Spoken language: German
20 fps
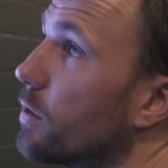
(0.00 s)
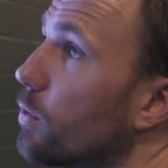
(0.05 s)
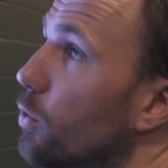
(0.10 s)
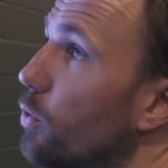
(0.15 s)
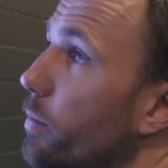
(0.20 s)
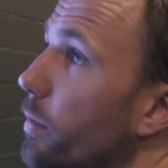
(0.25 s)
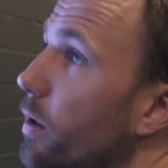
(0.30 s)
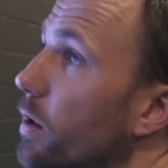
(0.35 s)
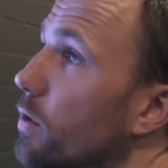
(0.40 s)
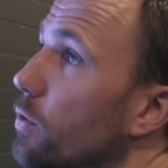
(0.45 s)
Ich hole
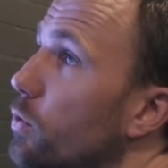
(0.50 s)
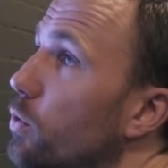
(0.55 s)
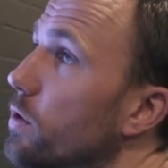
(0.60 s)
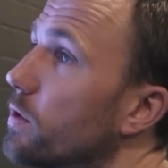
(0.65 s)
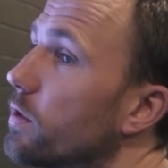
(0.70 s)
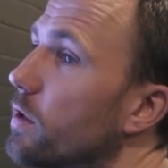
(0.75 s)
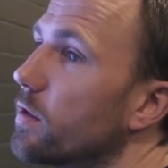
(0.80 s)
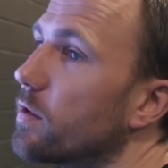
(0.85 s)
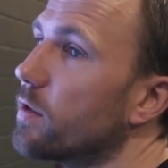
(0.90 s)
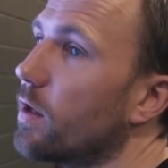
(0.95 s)
mal kurz
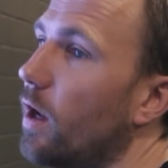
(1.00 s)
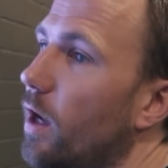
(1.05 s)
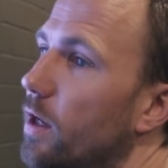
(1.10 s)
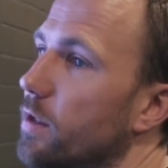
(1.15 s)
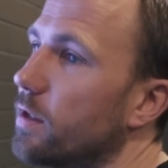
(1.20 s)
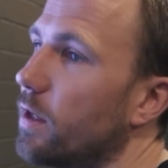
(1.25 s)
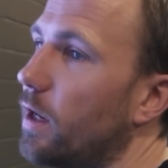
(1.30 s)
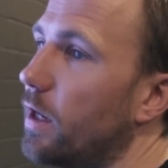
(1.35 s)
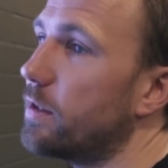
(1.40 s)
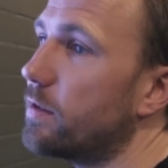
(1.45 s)
jetzt gerade
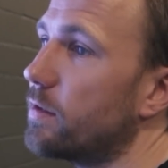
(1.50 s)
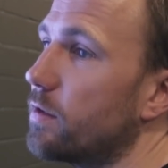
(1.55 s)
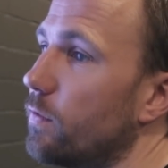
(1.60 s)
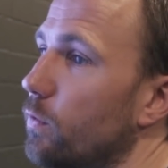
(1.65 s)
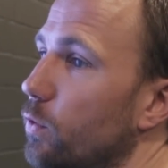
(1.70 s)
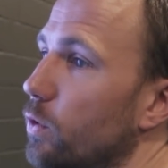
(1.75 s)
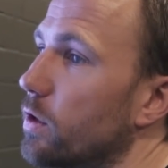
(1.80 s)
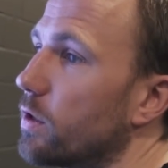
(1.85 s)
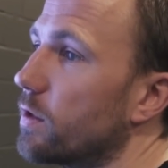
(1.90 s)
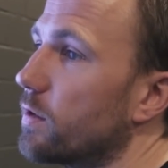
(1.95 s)
die letzte,
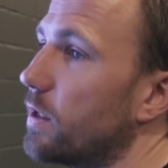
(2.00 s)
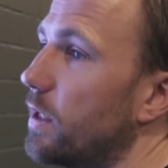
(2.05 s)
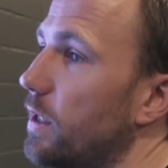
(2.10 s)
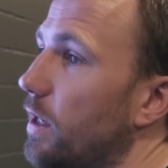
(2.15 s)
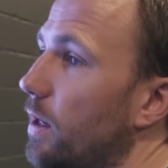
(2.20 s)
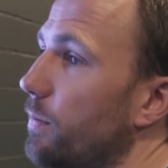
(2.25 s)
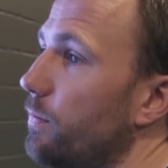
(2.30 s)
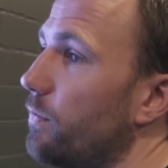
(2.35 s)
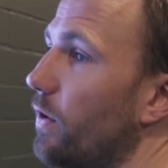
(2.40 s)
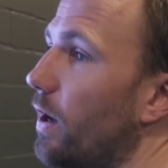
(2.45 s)
wo ihr gesehen
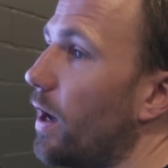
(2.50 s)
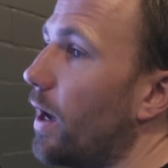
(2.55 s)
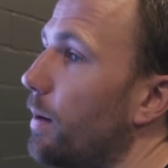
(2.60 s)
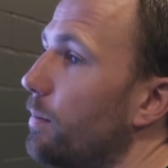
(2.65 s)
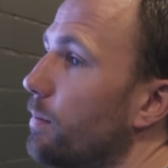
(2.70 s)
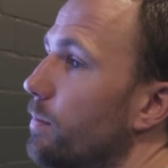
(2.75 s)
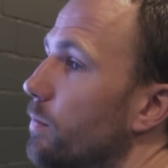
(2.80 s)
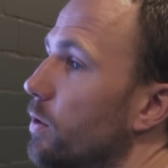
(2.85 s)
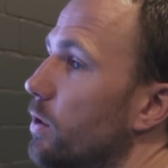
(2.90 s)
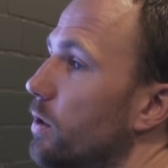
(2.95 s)
habt. Wir haben
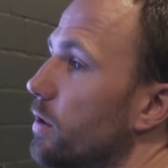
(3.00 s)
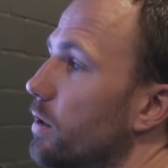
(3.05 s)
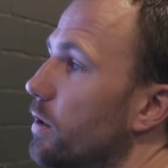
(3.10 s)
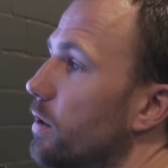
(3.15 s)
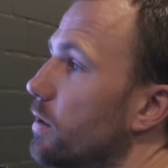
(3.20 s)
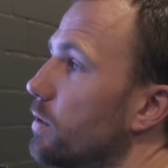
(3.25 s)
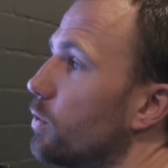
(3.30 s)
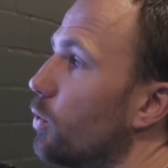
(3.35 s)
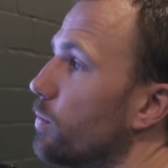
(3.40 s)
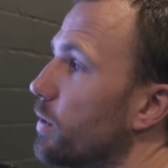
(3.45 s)

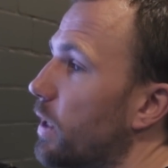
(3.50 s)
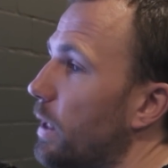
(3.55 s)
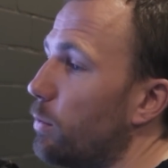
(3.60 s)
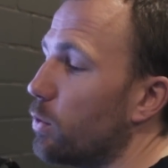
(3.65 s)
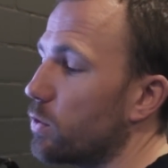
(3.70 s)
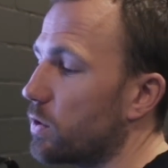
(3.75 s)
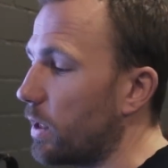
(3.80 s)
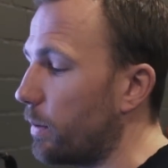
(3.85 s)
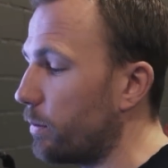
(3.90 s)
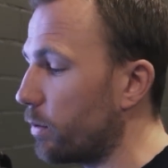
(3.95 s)
äh, eine
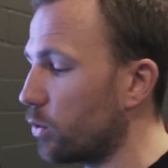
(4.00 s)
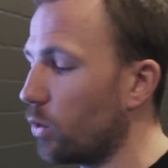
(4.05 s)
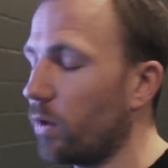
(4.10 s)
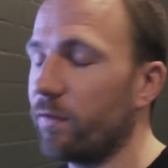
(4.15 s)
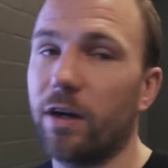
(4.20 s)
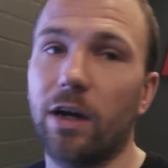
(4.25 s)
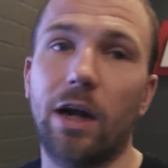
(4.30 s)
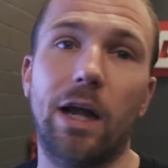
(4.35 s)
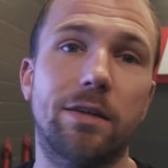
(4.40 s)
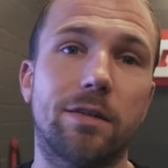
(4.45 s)
Umgebungstemperatur, haben
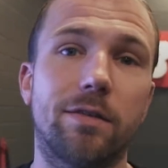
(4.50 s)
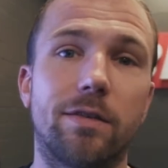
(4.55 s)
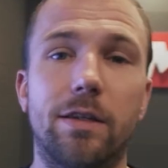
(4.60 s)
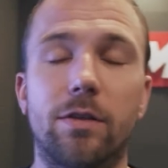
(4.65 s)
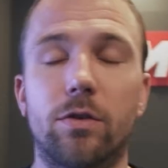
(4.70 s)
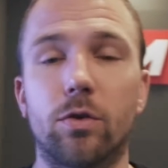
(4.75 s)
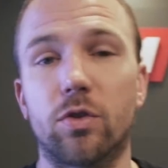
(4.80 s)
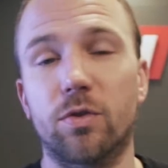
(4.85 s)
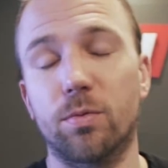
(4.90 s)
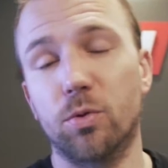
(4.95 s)
wir gerade gesehen,
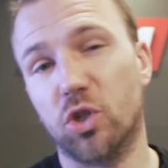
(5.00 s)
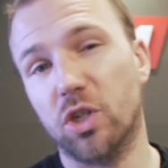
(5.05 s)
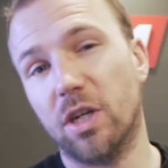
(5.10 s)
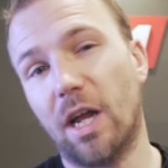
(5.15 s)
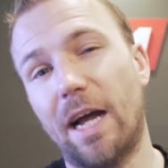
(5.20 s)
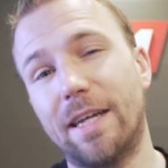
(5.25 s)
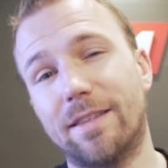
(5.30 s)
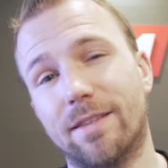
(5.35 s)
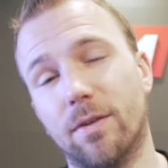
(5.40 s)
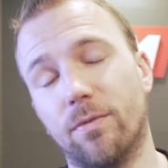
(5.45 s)
so zwischen
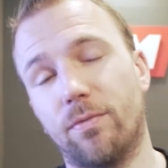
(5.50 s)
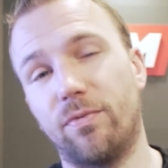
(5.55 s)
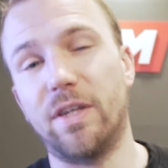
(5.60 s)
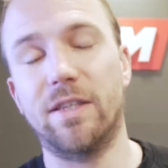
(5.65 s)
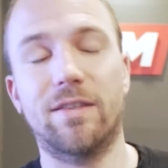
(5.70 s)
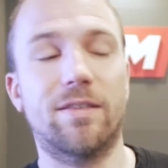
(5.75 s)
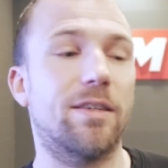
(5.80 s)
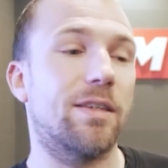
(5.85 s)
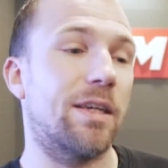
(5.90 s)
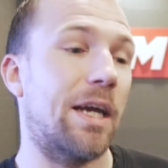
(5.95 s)
13 und
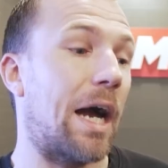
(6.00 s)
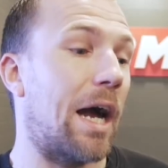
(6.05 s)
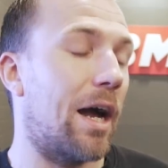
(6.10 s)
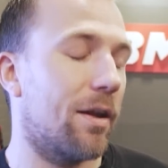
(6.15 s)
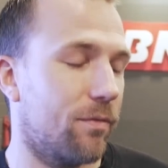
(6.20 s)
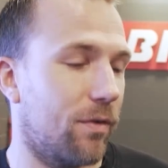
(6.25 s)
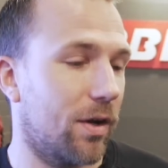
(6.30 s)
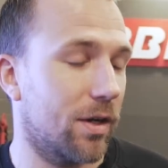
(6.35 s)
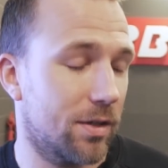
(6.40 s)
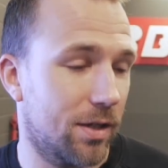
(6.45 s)
14
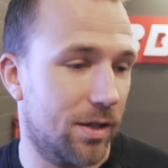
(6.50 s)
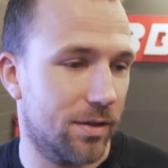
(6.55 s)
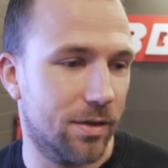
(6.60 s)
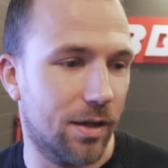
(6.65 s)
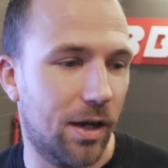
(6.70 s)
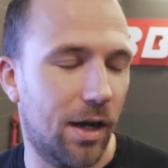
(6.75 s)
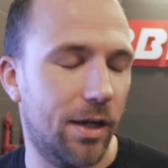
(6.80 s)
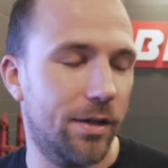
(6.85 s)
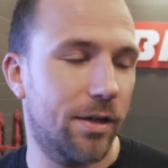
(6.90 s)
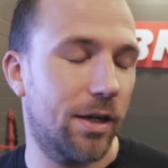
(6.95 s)
Grad wankt das
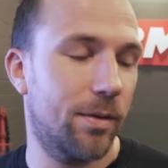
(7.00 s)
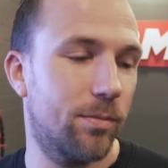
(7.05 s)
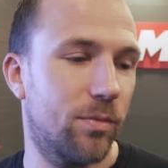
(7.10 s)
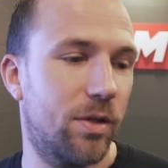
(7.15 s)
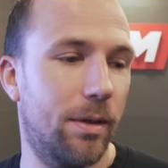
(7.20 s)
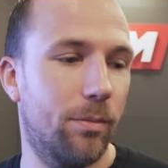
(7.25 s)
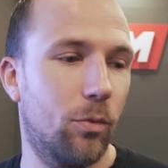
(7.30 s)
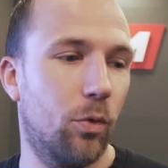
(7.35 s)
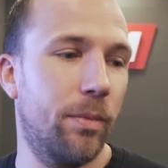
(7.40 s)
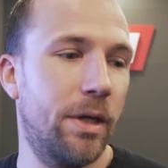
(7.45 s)
gerade nach dem
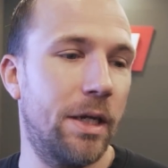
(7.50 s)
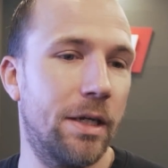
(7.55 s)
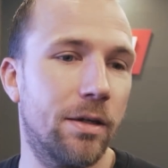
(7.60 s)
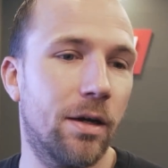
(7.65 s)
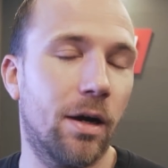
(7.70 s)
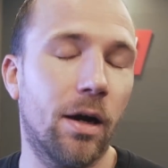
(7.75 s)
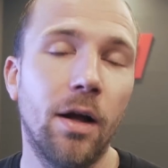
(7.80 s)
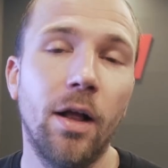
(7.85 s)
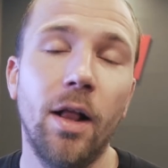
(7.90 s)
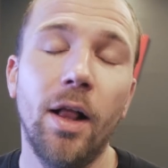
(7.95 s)

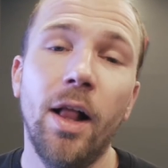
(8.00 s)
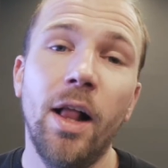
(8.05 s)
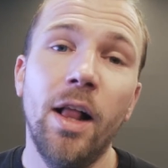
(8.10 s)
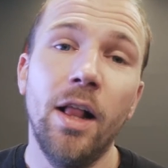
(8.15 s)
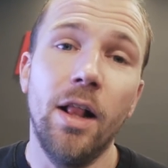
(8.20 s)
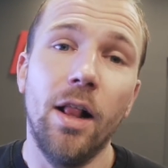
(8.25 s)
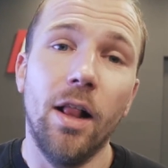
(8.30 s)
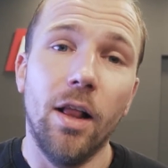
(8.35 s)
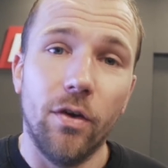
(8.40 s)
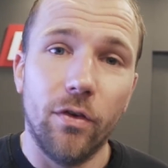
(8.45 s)
Thermometer.
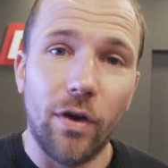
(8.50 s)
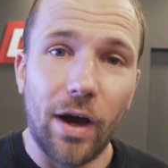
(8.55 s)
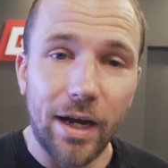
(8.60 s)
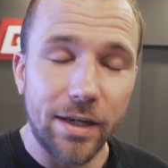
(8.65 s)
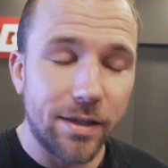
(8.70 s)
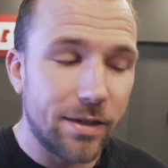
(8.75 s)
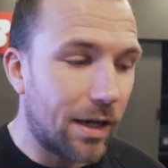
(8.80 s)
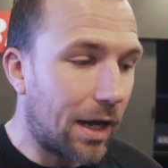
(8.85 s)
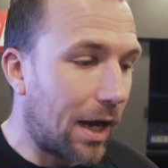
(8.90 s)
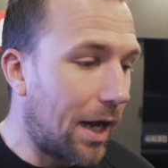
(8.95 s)
Wir
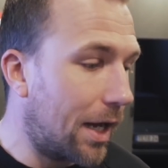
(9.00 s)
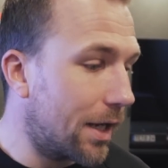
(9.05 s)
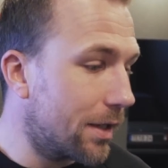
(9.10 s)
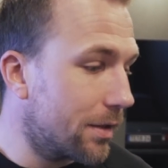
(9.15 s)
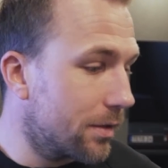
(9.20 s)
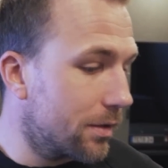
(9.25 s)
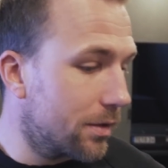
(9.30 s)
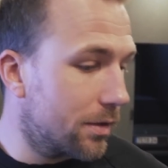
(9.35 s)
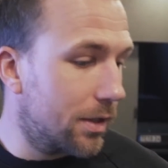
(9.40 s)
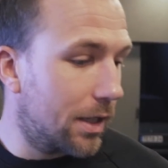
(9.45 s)
hatten
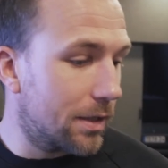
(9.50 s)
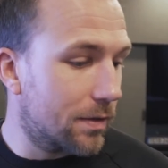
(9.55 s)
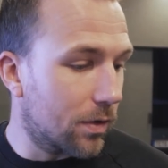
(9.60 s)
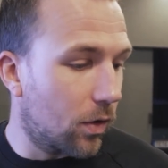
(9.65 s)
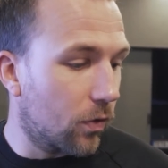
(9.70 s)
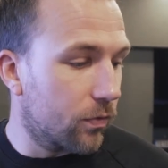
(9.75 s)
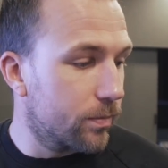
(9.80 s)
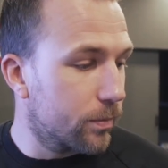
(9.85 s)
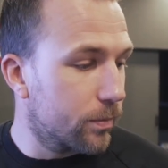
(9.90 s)
gerade jetzt auf